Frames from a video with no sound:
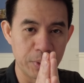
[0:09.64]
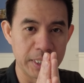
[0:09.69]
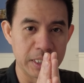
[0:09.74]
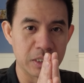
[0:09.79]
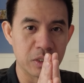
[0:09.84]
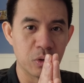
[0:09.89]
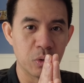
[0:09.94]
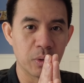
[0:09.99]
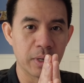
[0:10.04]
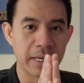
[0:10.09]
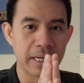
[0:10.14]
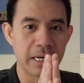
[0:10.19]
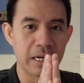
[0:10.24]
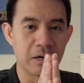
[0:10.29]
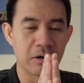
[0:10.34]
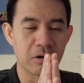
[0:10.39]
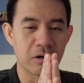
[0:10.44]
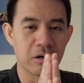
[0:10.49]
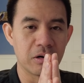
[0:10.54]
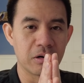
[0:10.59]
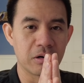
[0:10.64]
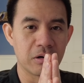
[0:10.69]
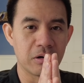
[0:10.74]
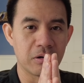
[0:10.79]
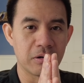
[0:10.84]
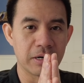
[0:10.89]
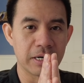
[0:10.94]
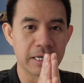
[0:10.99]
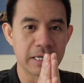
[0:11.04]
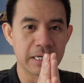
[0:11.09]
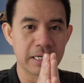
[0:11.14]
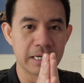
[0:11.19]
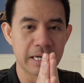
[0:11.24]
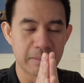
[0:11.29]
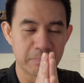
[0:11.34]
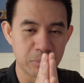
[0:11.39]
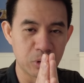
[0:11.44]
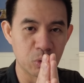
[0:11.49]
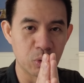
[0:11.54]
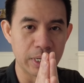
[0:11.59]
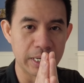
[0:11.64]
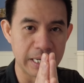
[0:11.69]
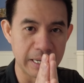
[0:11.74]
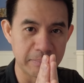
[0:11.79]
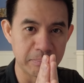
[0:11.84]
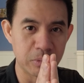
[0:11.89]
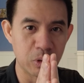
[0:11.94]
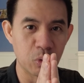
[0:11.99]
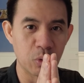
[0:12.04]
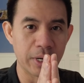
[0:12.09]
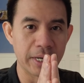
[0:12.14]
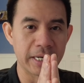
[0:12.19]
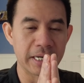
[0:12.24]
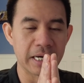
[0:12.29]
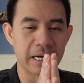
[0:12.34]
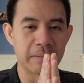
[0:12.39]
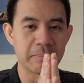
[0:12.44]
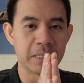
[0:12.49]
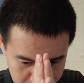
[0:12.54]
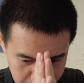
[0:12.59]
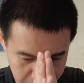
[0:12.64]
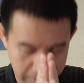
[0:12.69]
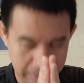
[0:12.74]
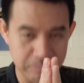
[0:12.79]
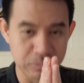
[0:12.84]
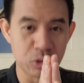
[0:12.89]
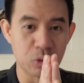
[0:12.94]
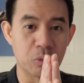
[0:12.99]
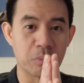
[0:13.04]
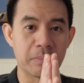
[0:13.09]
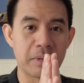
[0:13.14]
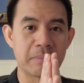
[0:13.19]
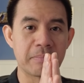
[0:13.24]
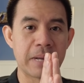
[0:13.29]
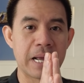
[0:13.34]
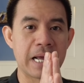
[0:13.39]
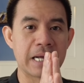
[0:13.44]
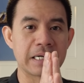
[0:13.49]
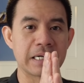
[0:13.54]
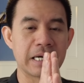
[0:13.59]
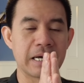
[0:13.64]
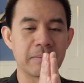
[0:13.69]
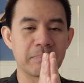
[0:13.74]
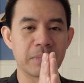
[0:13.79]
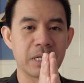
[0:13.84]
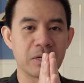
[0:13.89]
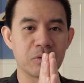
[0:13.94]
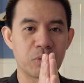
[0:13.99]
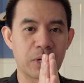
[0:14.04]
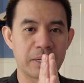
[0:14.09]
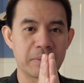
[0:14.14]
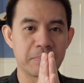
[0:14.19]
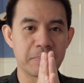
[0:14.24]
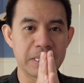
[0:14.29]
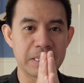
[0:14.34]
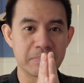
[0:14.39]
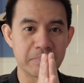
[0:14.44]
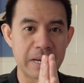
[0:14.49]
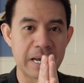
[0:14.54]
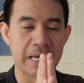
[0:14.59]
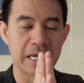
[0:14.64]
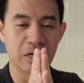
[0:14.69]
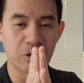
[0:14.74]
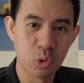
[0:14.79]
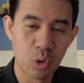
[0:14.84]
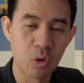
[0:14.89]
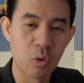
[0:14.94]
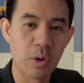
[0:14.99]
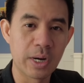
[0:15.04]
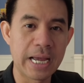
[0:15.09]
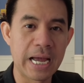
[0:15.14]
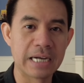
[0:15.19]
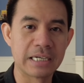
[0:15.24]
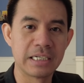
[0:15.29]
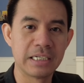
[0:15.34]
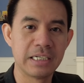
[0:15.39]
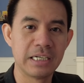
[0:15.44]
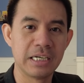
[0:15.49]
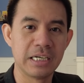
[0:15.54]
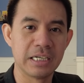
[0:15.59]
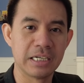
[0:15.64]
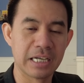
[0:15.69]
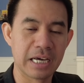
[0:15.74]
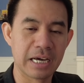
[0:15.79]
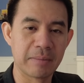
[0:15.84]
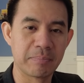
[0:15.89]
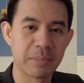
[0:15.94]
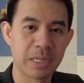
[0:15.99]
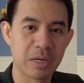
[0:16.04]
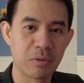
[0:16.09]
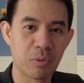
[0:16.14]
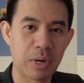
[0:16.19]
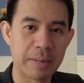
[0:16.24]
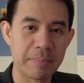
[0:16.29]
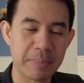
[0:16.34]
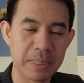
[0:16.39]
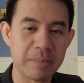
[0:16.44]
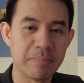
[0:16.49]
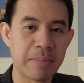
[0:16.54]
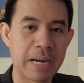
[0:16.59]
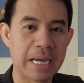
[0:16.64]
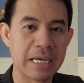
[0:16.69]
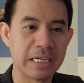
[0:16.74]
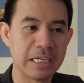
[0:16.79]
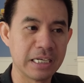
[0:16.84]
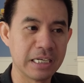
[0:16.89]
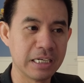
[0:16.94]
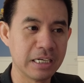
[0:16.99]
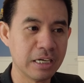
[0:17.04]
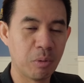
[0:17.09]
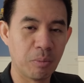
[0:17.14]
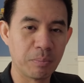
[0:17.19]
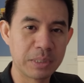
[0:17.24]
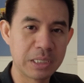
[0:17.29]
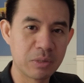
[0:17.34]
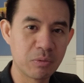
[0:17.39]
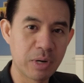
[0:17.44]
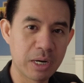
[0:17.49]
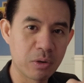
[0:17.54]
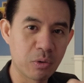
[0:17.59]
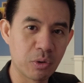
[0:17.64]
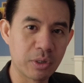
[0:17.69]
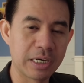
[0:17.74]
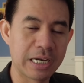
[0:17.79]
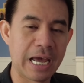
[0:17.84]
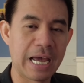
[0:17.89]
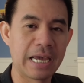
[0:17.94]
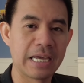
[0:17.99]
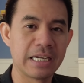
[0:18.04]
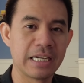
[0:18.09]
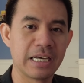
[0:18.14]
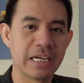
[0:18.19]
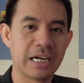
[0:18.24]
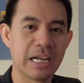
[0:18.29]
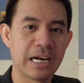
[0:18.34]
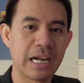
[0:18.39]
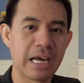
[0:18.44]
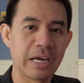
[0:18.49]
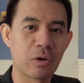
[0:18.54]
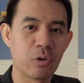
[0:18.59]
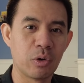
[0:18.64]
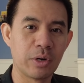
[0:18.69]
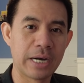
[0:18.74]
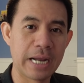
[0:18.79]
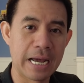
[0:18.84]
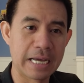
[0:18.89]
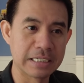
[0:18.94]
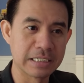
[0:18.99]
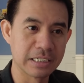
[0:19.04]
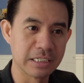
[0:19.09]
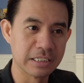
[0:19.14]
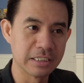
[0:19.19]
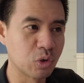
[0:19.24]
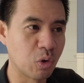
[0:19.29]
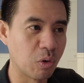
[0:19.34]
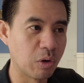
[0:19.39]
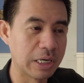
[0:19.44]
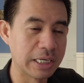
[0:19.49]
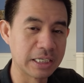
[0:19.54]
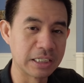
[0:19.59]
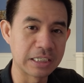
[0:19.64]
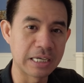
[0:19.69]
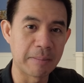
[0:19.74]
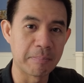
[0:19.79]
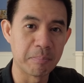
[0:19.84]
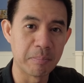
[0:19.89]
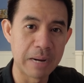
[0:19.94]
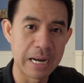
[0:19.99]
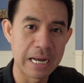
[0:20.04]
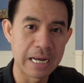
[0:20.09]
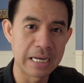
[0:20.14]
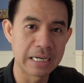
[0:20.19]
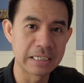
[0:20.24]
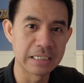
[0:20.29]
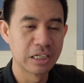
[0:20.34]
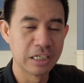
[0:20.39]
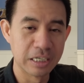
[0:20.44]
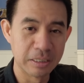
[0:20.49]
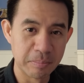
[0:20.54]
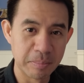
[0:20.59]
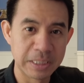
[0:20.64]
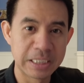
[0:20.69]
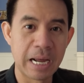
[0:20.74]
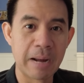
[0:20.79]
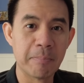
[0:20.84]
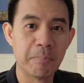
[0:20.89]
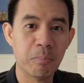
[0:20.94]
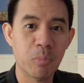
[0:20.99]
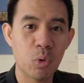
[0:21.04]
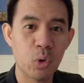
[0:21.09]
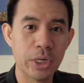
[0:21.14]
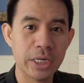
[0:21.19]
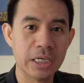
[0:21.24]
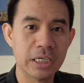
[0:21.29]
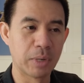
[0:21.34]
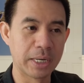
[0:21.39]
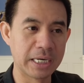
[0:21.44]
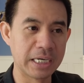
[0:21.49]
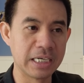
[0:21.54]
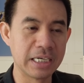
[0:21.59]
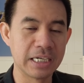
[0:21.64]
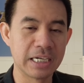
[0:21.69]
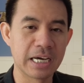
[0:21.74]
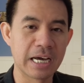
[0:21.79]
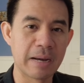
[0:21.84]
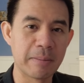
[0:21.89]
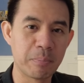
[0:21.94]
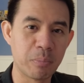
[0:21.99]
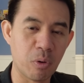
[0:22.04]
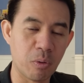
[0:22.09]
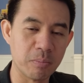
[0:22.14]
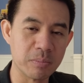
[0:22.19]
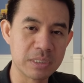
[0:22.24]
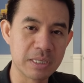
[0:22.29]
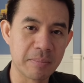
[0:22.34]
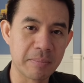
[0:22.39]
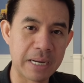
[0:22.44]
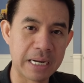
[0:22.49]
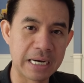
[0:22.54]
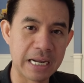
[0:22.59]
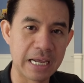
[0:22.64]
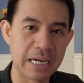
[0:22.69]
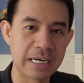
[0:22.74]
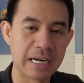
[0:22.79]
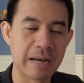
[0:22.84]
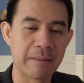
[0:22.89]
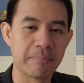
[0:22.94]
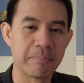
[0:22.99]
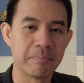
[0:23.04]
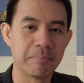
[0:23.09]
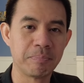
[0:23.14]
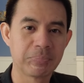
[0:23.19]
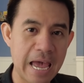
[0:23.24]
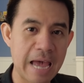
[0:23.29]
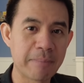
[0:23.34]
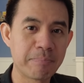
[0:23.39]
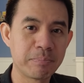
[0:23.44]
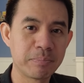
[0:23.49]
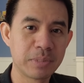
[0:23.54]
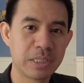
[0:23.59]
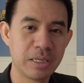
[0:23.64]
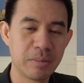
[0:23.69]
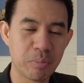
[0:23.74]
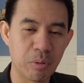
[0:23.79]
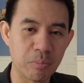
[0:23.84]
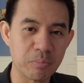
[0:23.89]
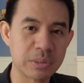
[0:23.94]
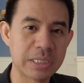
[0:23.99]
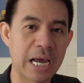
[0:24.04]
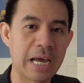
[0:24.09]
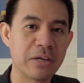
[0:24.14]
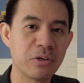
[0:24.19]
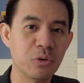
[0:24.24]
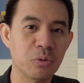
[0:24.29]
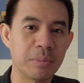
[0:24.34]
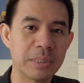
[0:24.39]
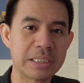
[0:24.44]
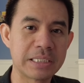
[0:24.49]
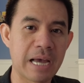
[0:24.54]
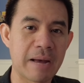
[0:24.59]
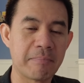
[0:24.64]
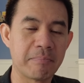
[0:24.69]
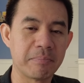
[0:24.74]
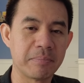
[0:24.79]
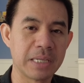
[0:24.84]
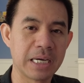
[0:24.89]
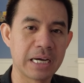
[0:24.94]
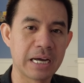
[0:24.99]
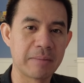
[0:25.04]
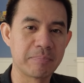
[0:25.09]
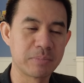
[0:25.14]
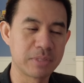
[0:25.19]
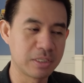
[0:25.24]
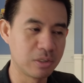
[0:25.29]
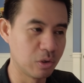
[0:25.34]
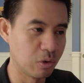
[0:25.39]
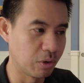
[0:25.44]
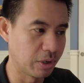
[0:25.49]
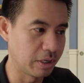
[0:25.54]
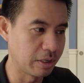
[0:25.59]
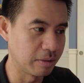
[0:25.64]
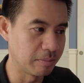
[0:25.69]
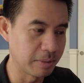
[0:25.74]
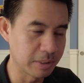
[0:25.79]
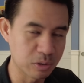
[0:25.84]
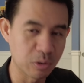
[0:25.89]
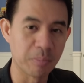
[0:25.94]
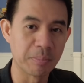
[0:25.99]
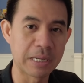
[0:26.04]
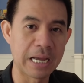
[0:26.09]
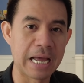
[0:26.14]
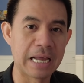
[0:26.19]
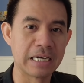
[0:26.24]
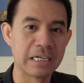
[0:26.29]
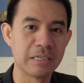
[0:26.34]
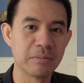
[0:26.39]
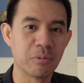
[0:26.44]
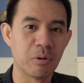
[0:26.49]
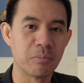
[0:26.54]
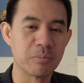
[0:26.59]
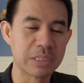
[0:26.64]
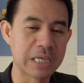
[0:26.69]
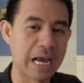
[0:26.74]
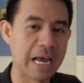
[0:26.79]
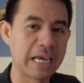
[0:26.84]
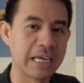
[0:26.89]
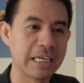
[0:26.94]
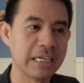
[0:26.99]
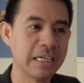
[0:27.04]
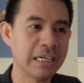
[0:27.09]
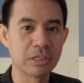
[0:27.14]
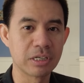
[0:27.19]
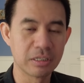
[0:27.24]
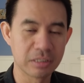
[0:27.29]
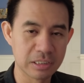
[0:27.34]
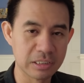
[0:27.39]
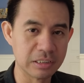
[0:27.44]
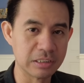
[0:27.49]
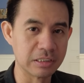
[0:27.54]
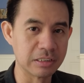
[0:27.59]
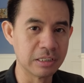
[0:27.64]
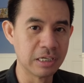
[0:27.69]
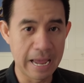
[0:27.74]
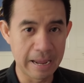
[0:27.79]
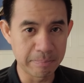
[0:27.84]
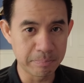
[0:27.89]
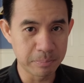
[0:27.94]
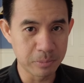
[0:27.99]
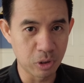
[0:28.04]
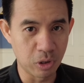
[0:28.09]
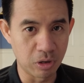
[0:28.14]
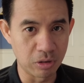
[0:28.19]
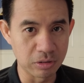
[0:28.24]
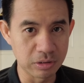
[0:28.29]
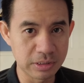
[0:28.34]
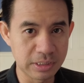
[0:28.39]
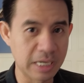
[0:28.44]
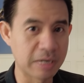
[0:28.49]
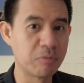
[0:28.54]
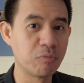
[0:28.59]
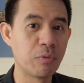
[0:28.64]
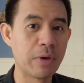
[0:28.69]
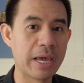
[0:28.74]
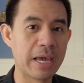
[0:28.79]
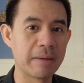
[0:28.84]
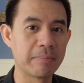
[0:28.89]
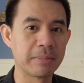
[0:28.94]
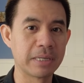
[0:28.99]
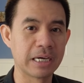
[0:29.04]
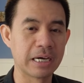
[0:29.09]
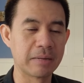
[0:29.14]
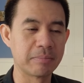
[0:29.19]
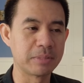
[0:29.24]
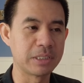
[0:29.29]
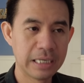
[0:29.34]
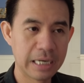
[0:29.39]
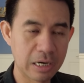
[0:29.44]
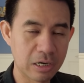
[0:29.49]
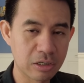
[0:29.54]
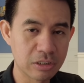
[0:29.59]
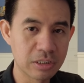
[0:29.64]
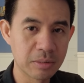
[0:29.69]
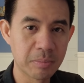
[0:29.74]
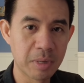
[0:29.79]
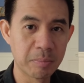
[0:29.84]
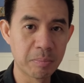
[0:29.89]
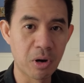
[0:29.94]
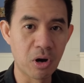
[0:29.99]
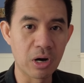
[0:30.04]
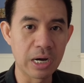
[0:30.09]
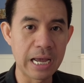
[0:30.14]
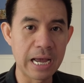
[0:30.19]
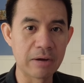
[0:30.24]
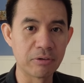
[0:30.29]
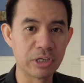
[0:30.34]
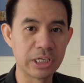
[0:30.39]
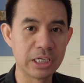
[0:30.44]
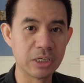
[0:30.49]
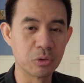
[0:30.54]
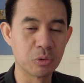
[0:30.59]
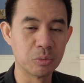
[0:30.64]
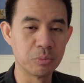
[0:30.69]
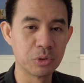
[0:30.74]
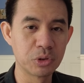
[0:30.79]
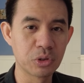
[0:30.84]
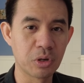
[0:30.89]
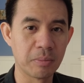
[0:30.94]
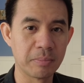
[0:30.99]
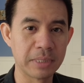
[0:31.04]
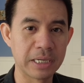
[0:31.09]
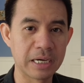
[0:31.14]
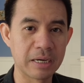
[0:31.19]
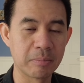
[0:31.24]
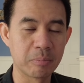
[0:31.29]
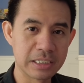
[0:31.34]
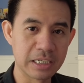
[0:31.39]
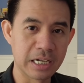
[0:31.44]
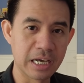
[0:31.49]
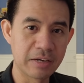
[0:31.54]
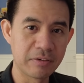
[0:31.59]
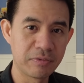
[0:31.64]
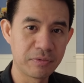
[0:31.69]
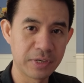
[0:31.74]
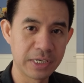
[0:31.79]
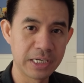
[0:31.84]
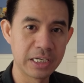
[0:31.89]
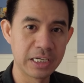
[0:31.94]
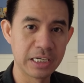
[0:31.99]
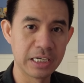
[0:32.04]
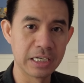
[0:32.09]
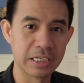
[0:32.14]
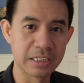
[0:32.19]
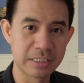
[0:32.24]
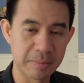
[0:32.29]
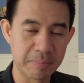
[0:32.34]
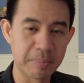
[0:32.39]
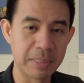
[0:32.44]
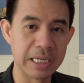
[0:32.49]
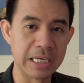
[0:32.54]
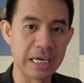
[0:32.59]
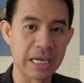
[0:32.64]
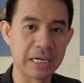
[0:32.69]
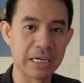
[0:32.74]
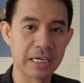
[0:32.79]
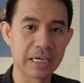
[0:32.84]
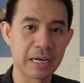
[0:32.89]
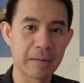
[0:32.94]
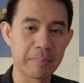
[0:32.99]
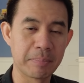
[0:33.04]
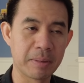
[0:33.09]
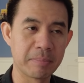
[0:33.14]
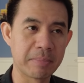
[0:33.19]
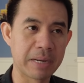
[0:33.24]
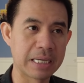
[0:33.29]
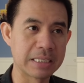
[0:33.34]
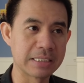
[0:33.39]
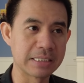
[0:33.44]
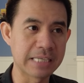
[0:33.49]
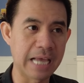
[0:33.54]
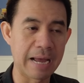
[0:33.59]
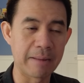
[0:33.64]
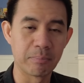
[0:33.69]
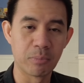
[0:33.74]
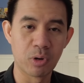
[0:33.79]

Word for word: วิดด้วยแล้วก็ขอให้ร่ำรวยร่ำรวยนะครับมีความสุขมากๆนะครับในวันปีใหม่ช่วงโอกาสที่ดีนะครับในวันปีใหม่นี้ผมคิดว่าคนไทยเนี่ยหลายๆคนอาจจะส่งเงินกลับบ้านเงินไปทำบุญวันนี้นะครับผมจะมาแนะนำแอปที่ผมใช้อยู่ประจำนะครับโดยประสบการณ์ที่ผมใช้ก็คือแอปของ Sendwave นะครับแล้วก็จะมาบอกข่าวดีคุณผู้ชมนะครับจะได้ฟรีอีกสิบเหรียญ นะครับประมาณสา